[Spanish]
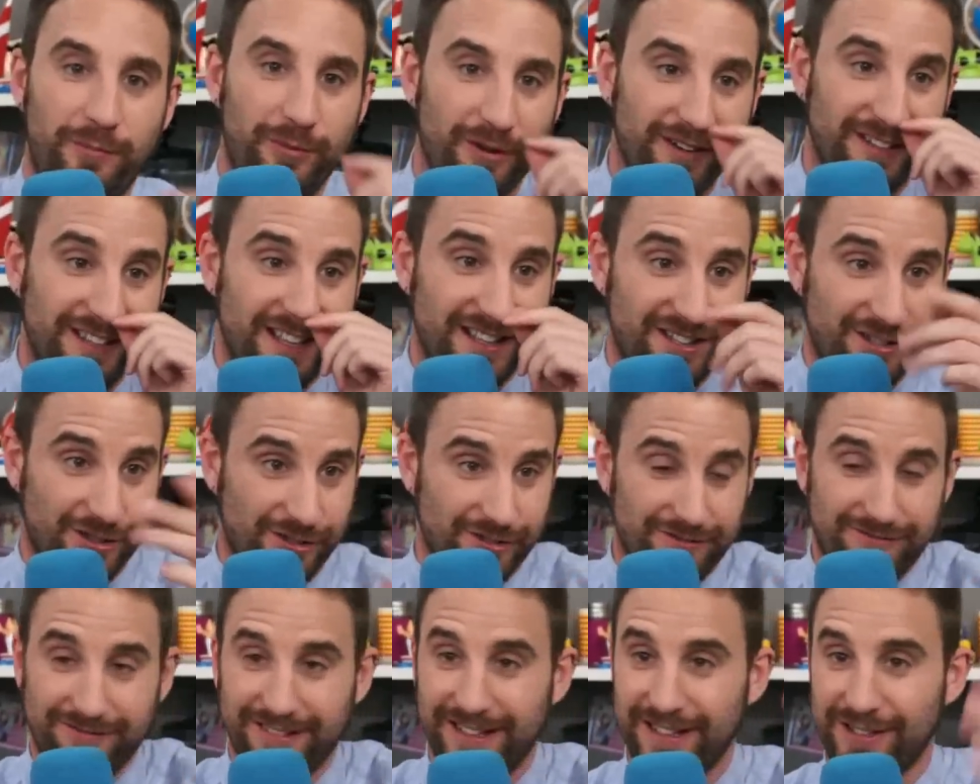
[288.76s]
Pues
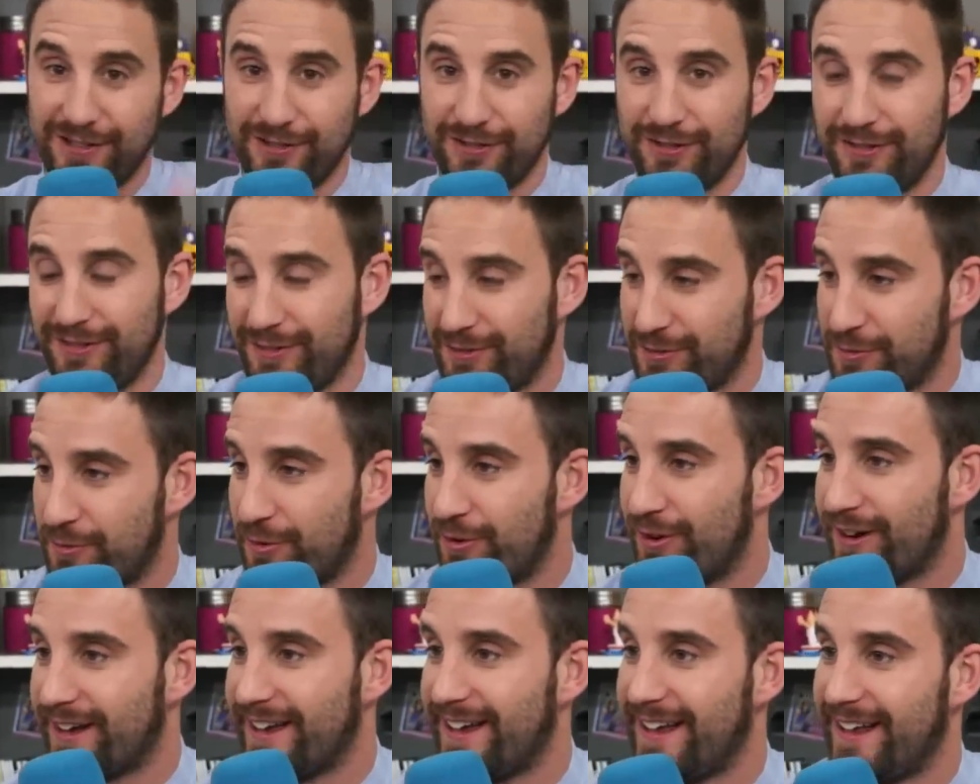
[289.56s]
eso, eso. Yo
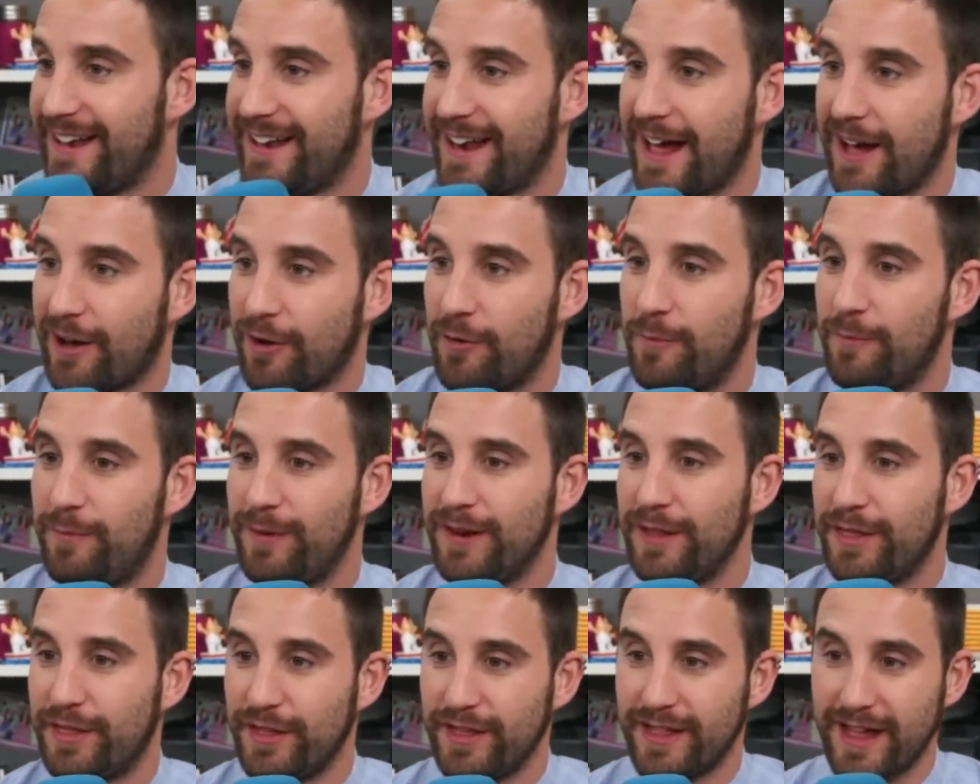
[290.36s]
supongo que la
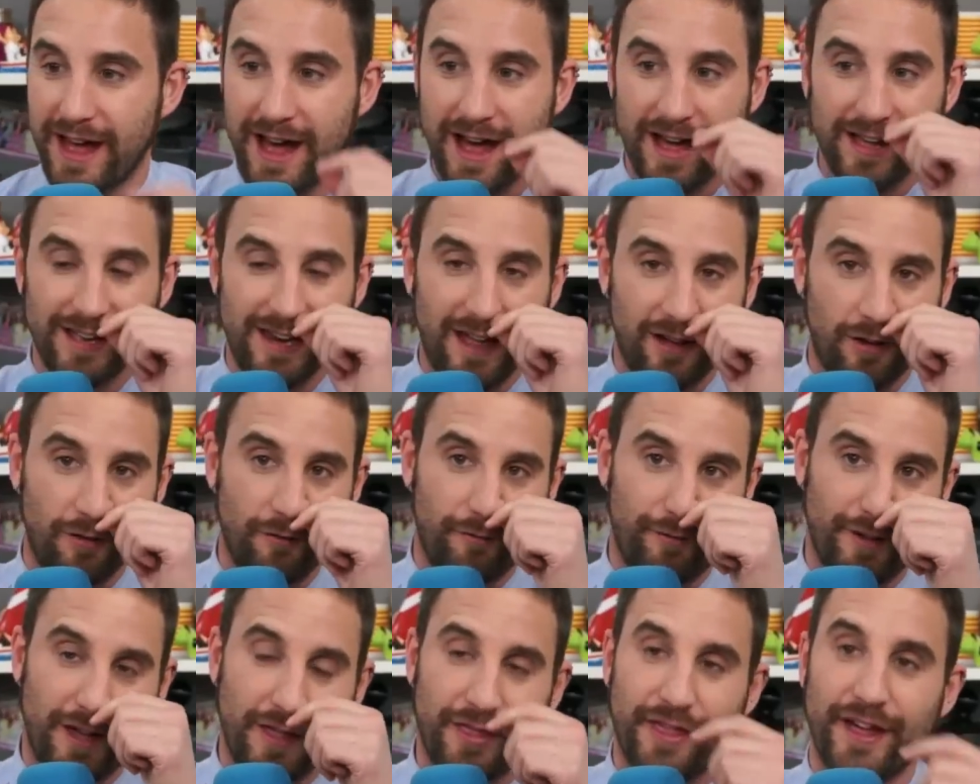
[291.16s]
complicidad y la
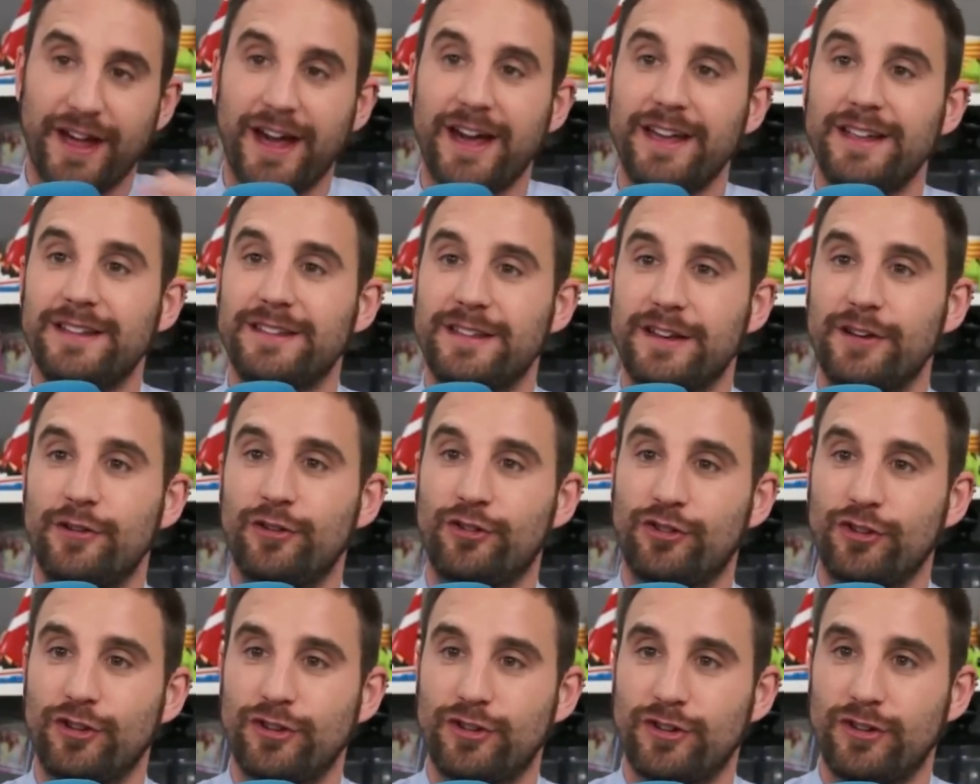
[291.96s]
confianza que hay entre
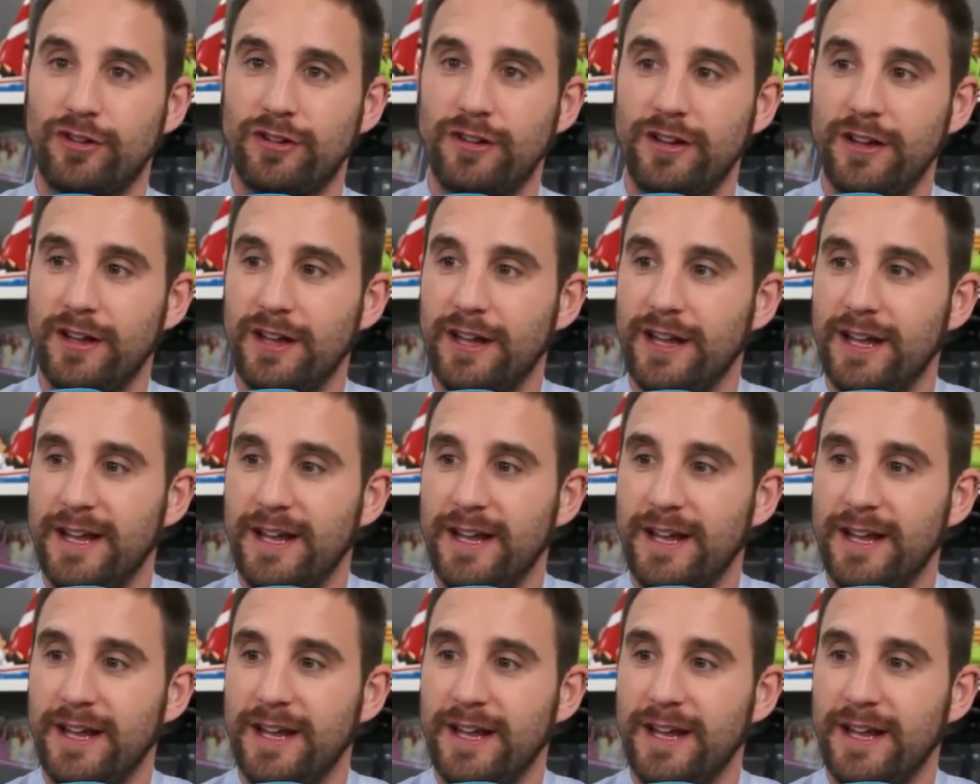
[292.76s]
nosotros